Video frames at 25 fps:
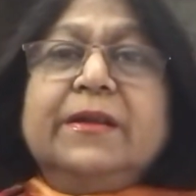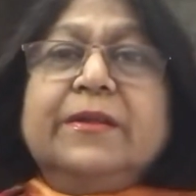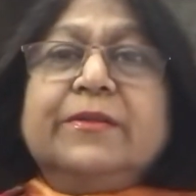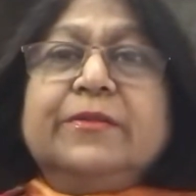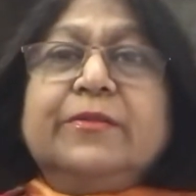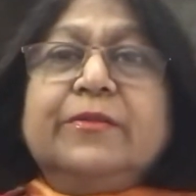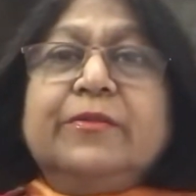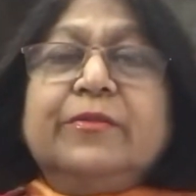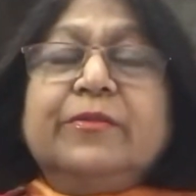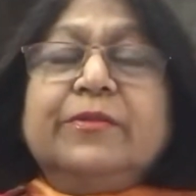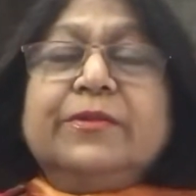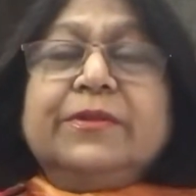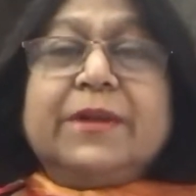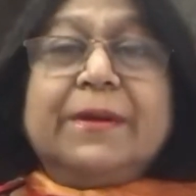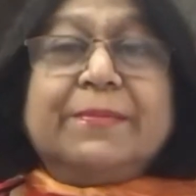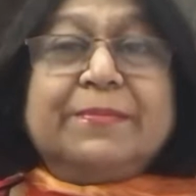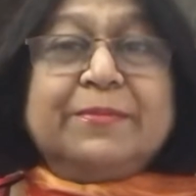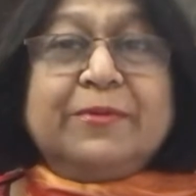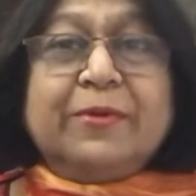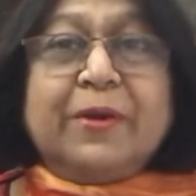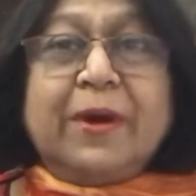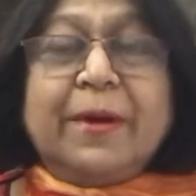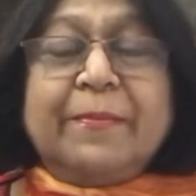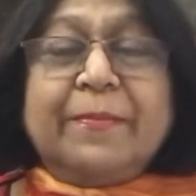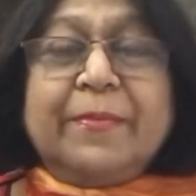तो तब तो
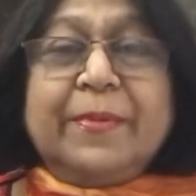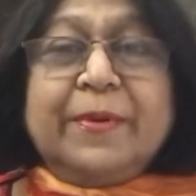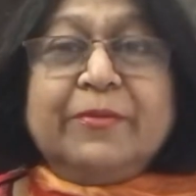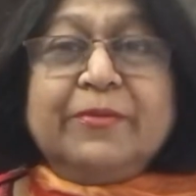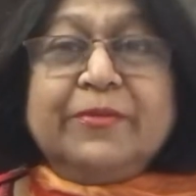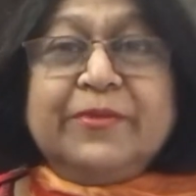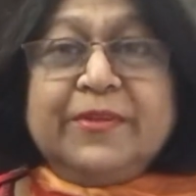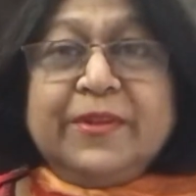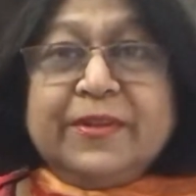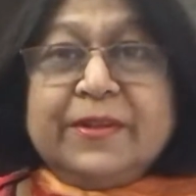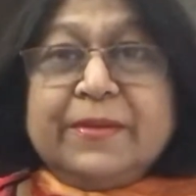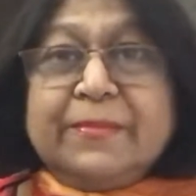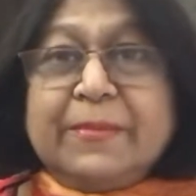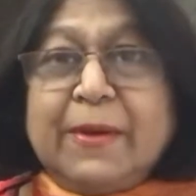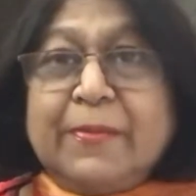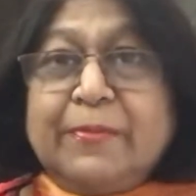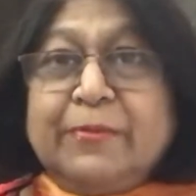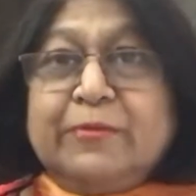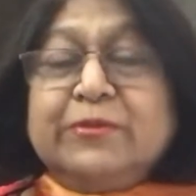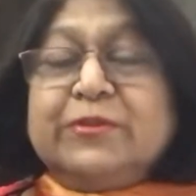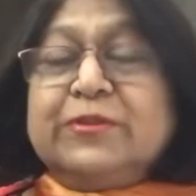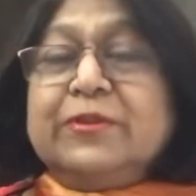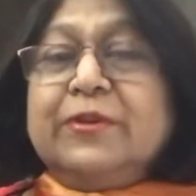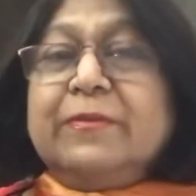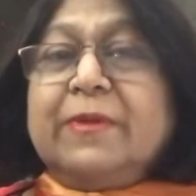आप उसी समय
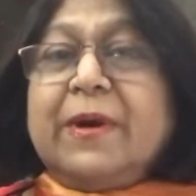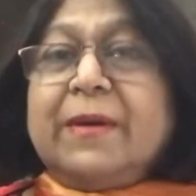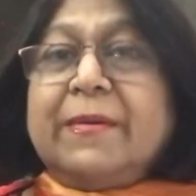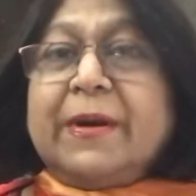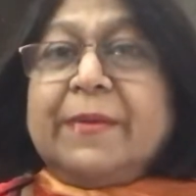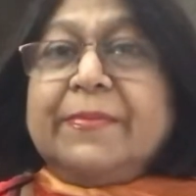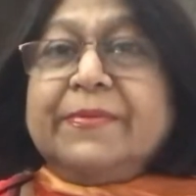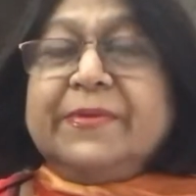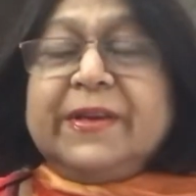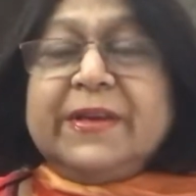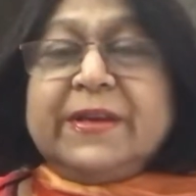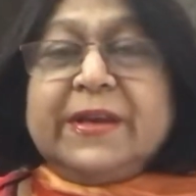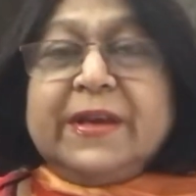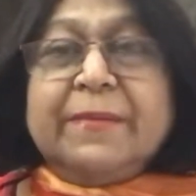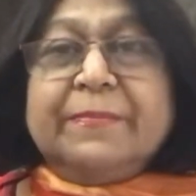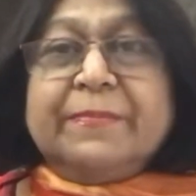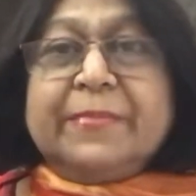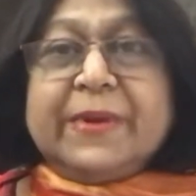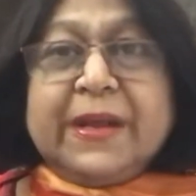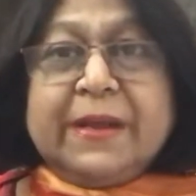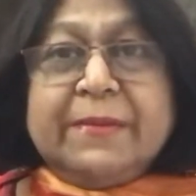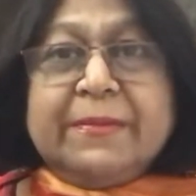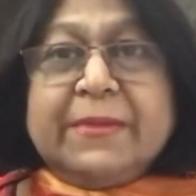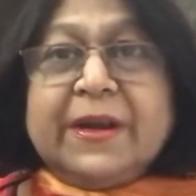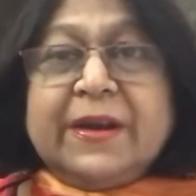पूछ लो माँ बाप से कि हम
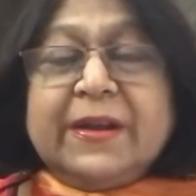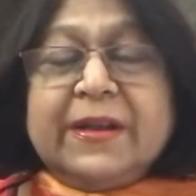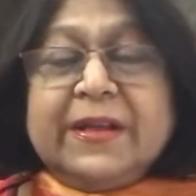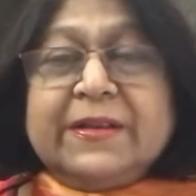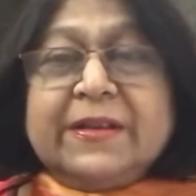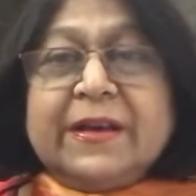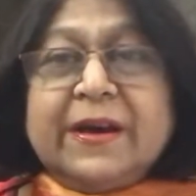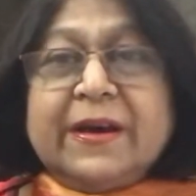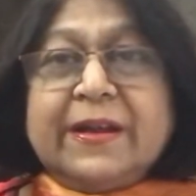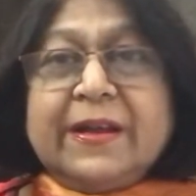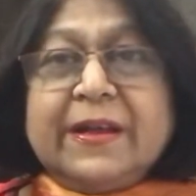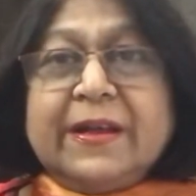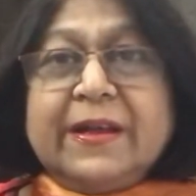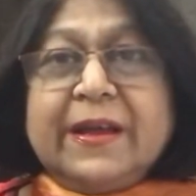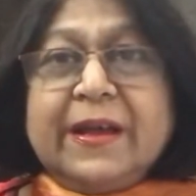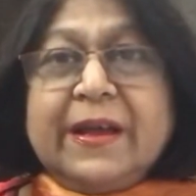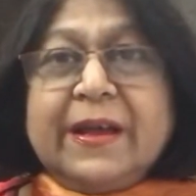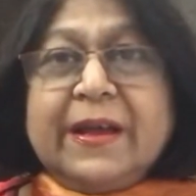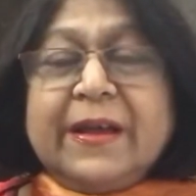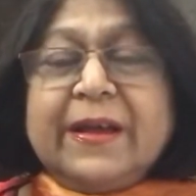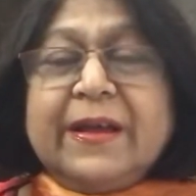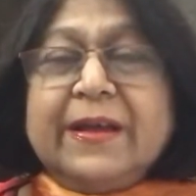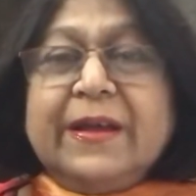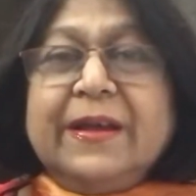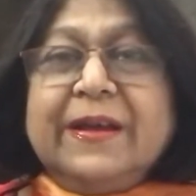प्रेम करने जा रहे
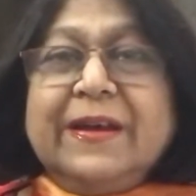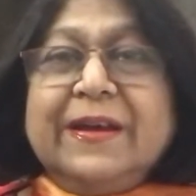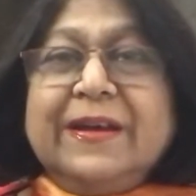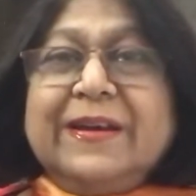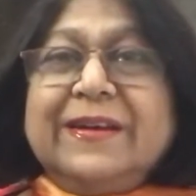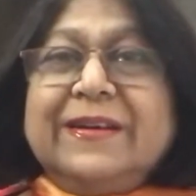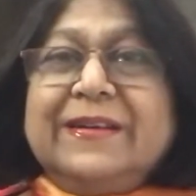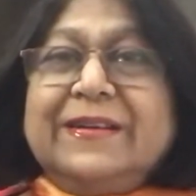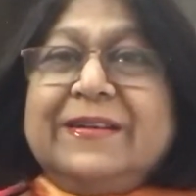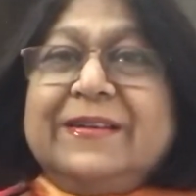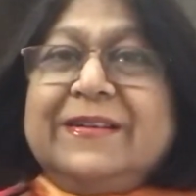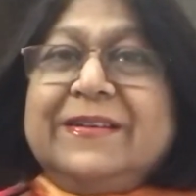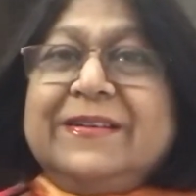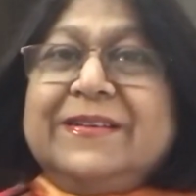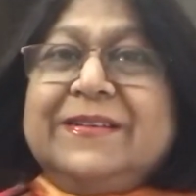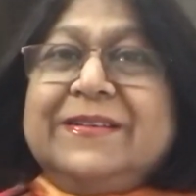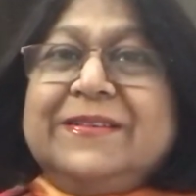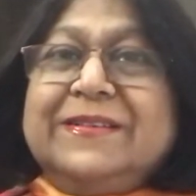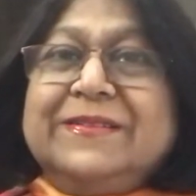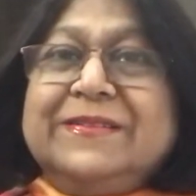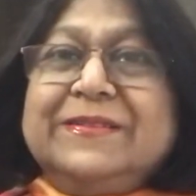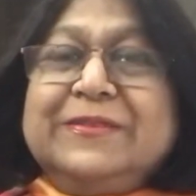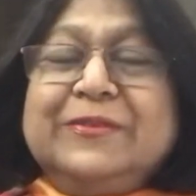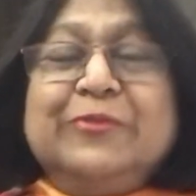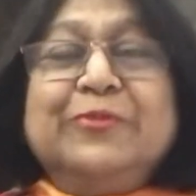हैं
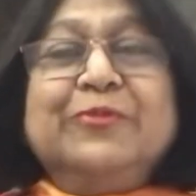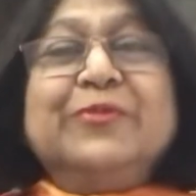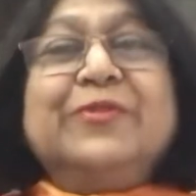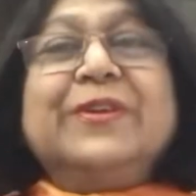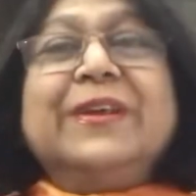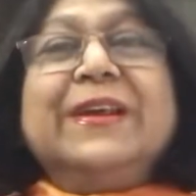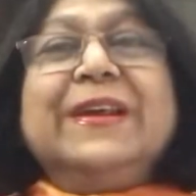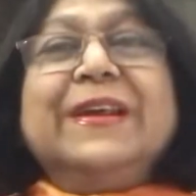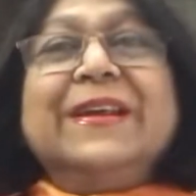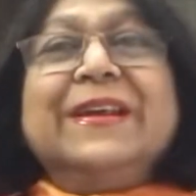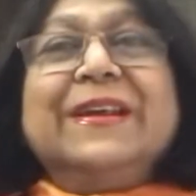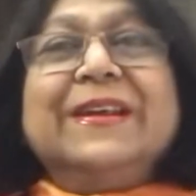दूसरे